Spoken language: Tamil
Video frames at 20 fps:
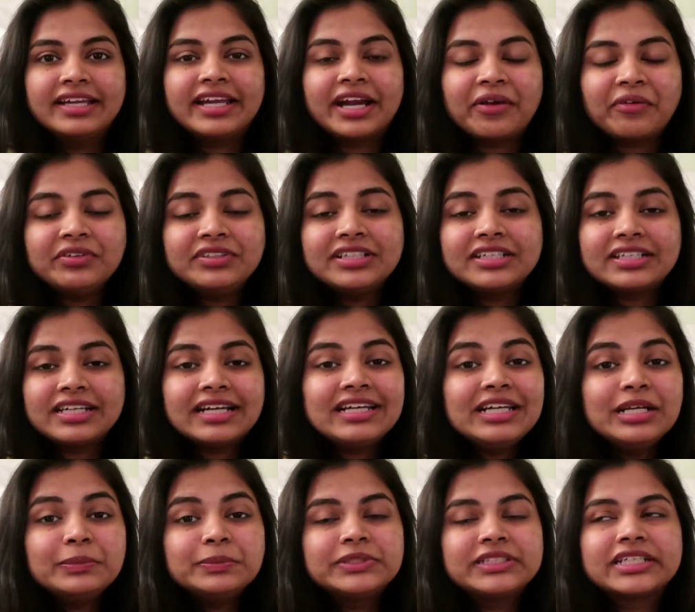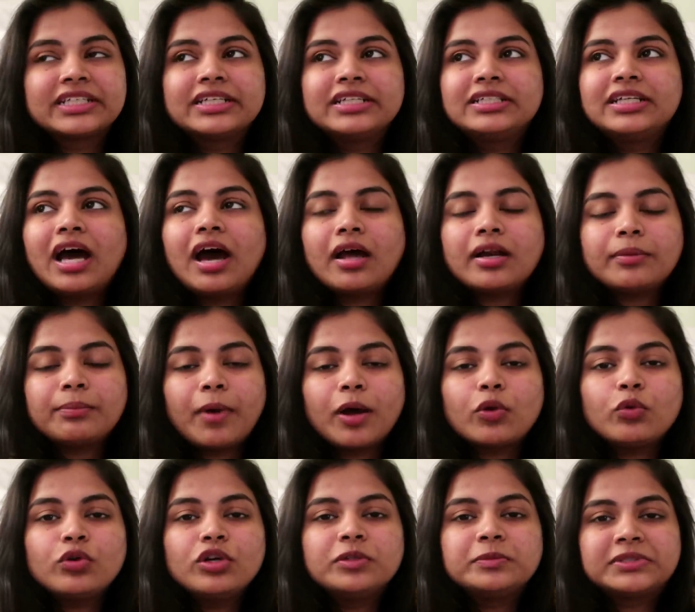எனக்கு வந்து ரெட் லிப்ஸ்டிக் டார்க்
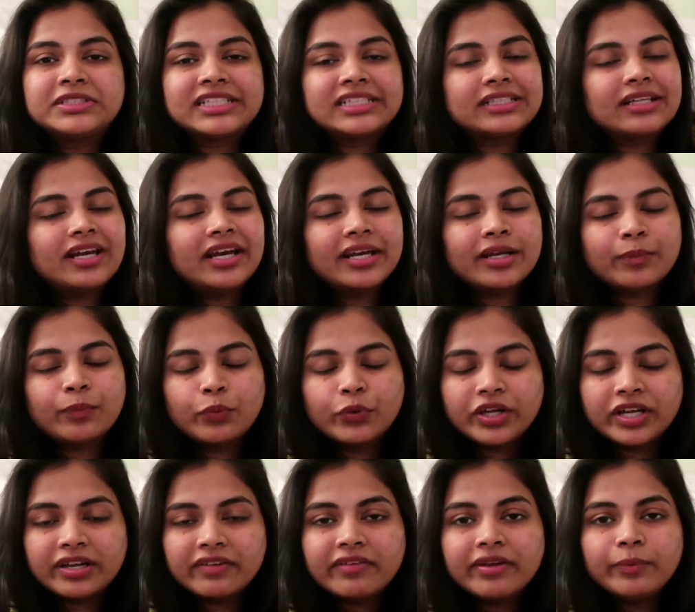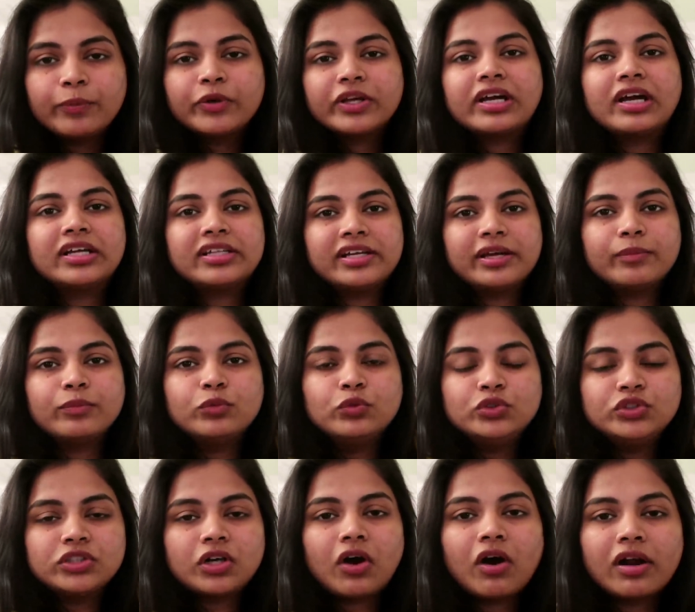மரூட் லிப்ஸ்டிக் இதெல்லாம் எனக்கு பிடிக்கவே பிடிக்காது என்
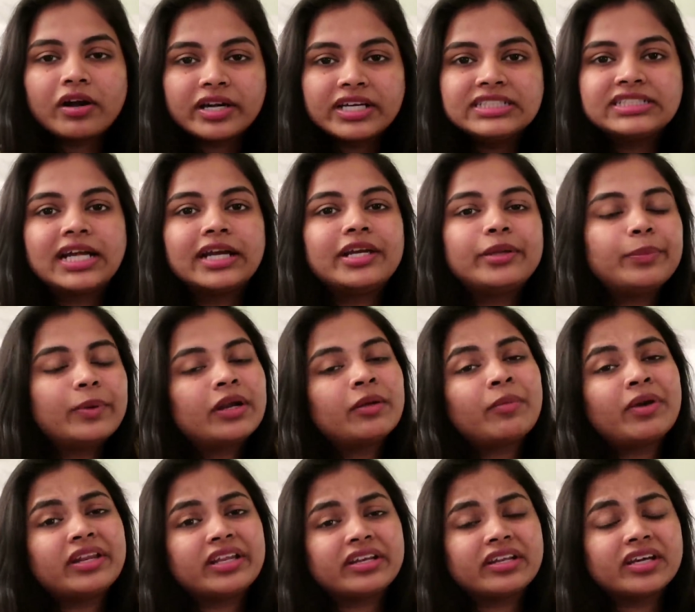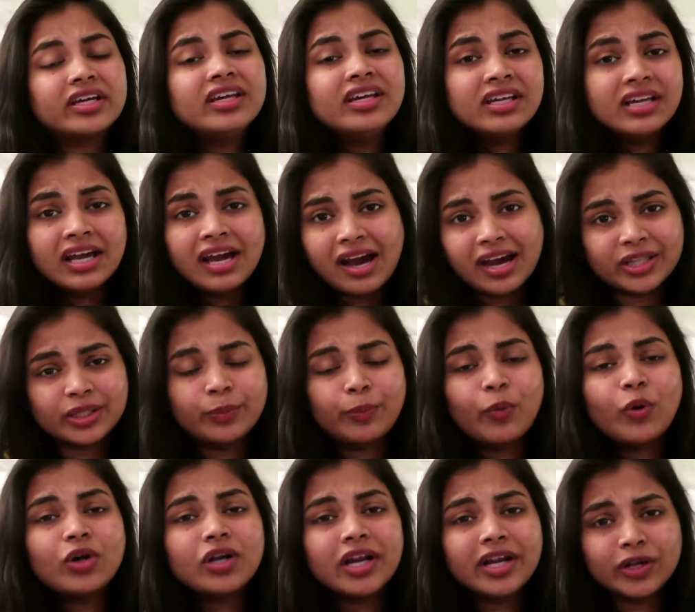மூஞ்சு ஆல்ரெடி சட்டிப்பான மாதிரி இருக்கு அதை
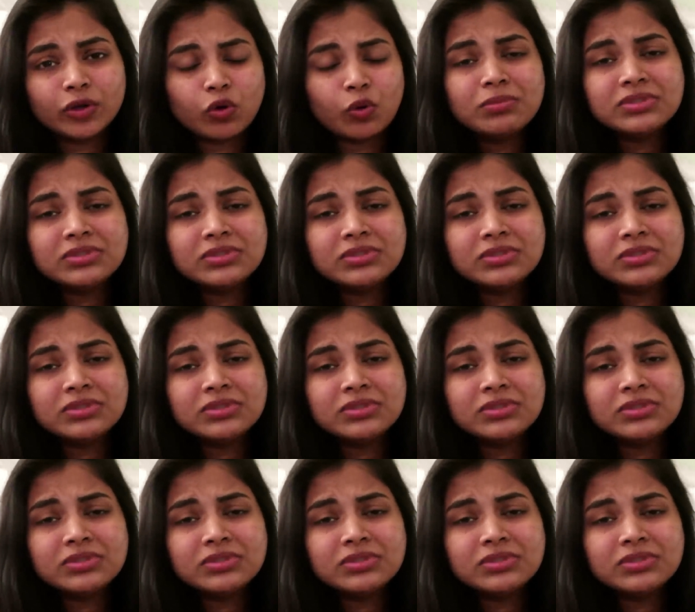போட்டால் எனக்கு